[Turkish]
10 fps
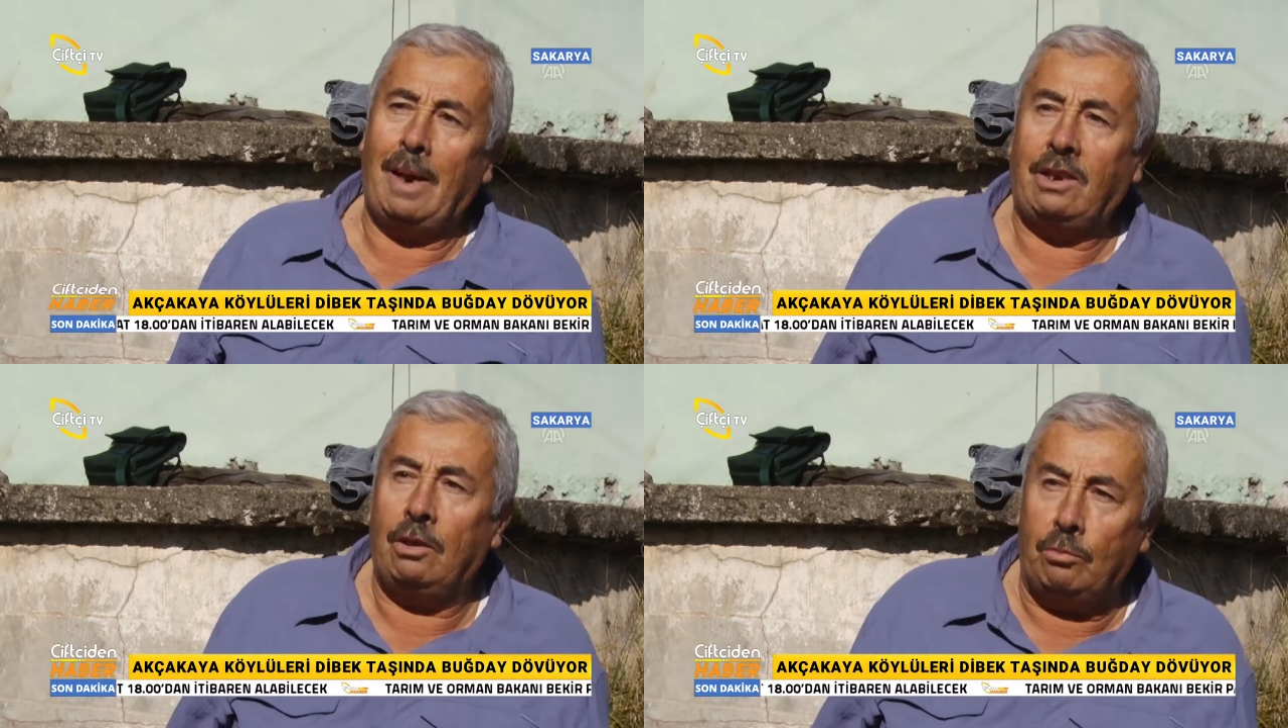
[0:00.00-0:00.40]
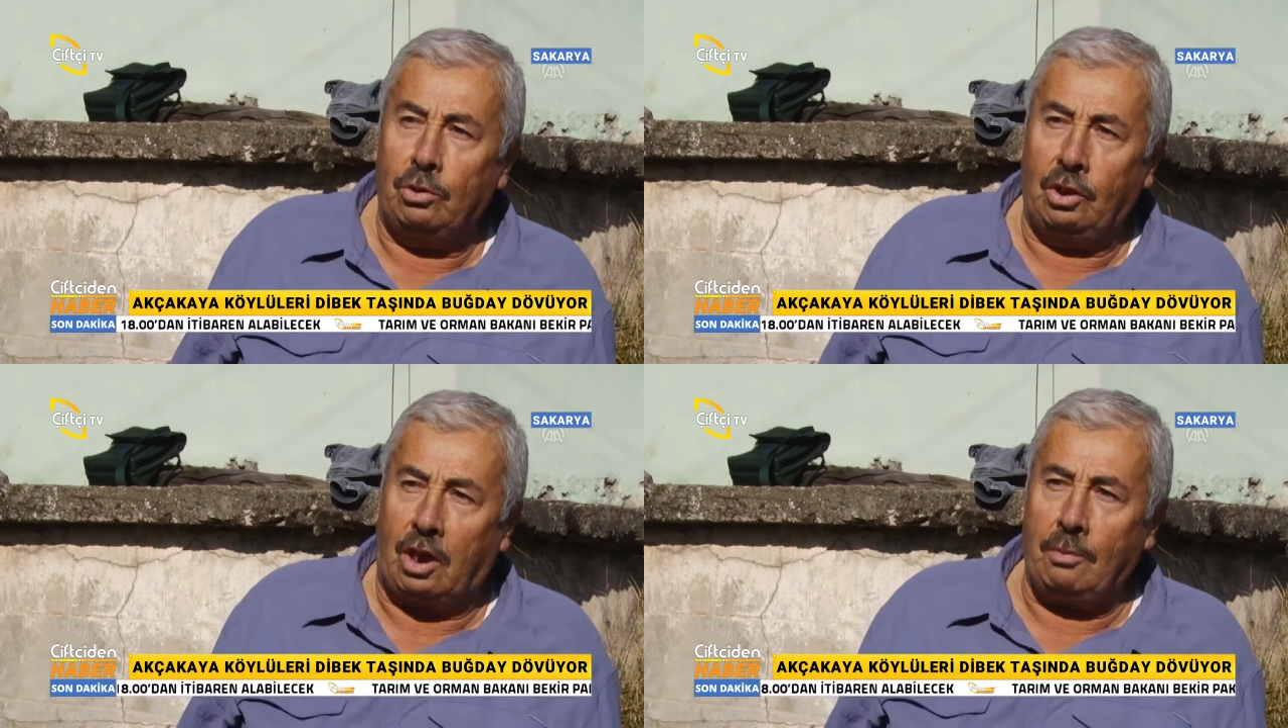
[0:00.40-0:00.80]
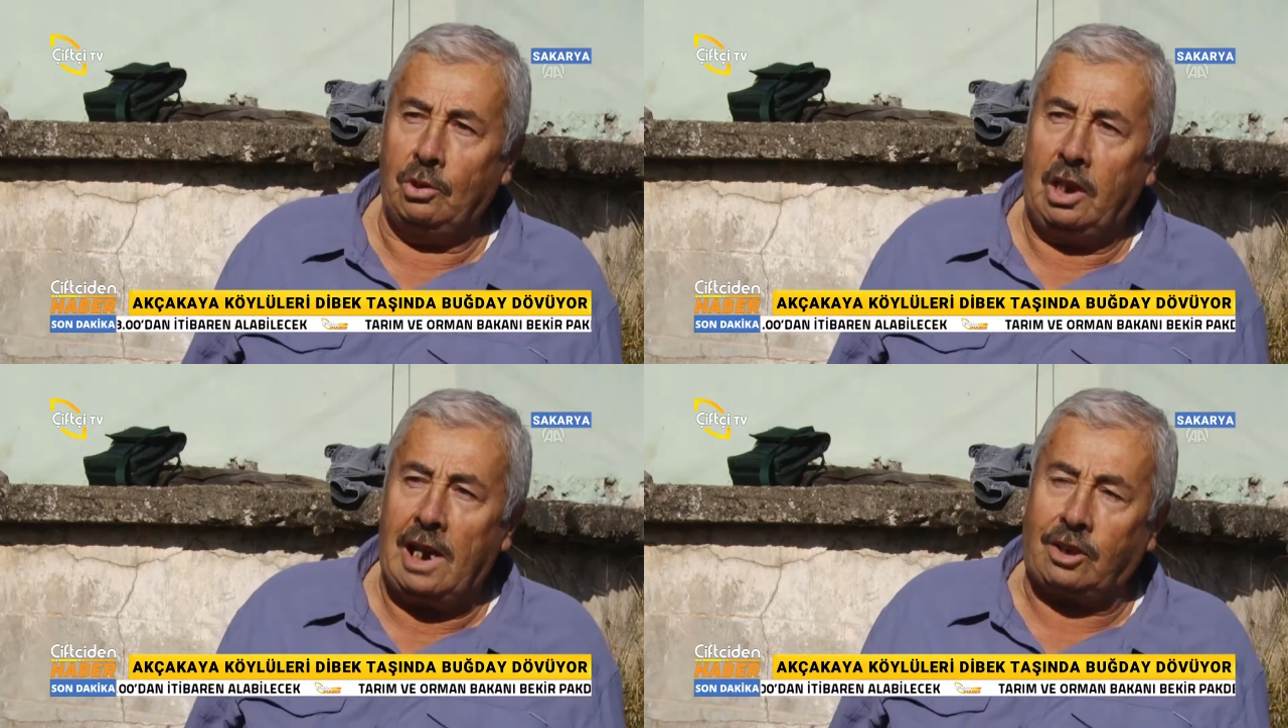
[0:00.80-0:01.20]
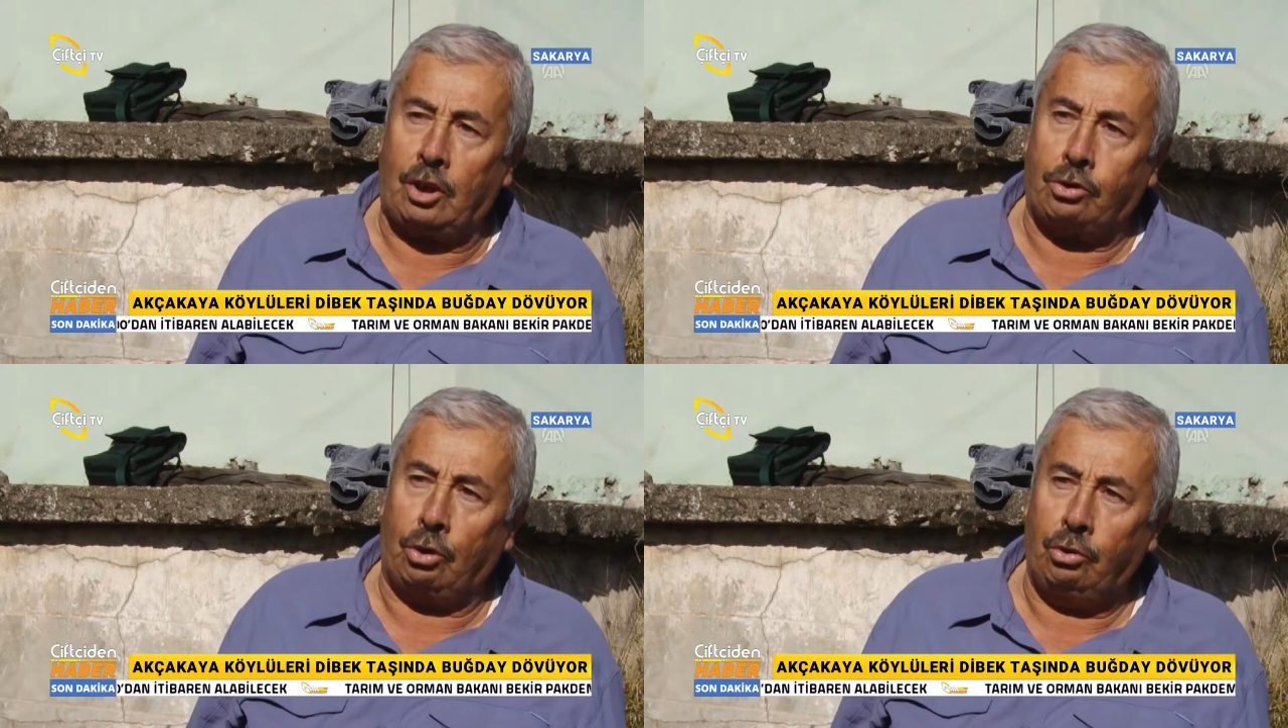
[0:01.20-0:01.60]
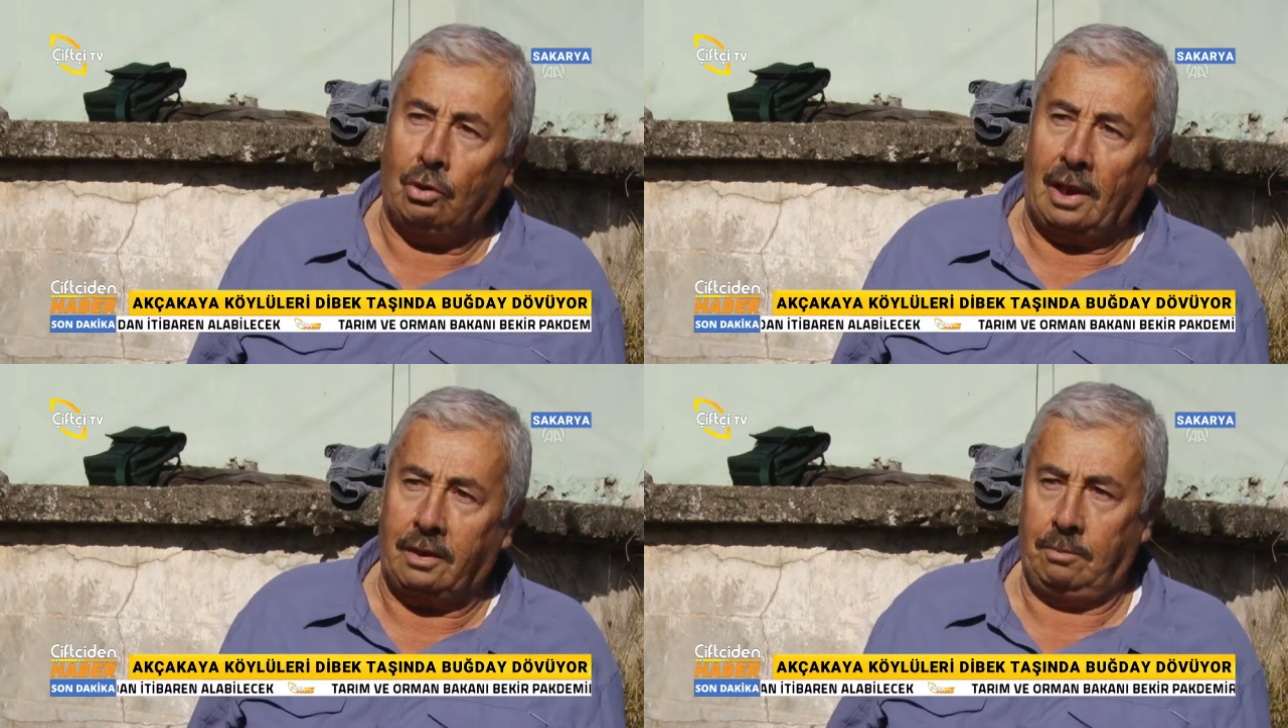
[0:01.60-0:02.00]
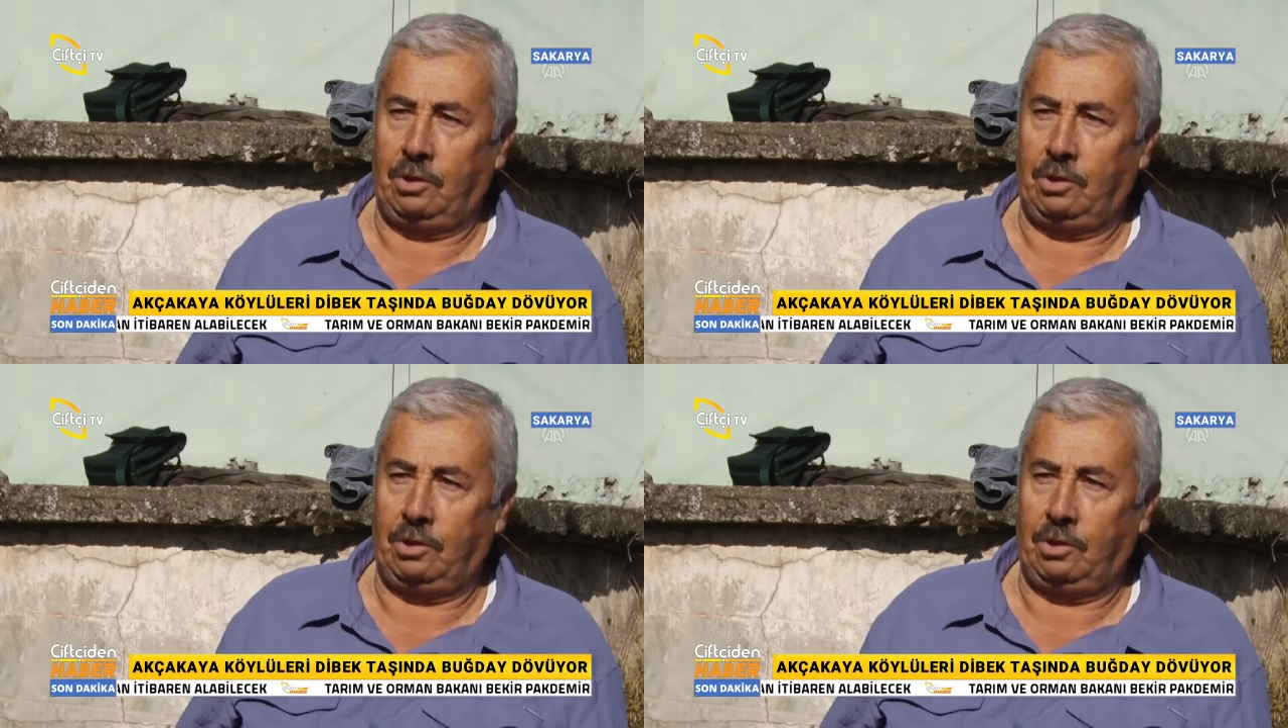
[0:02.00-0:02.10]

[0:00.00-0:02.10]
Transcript: belki bunun kabını ilaçla soyuyorlar.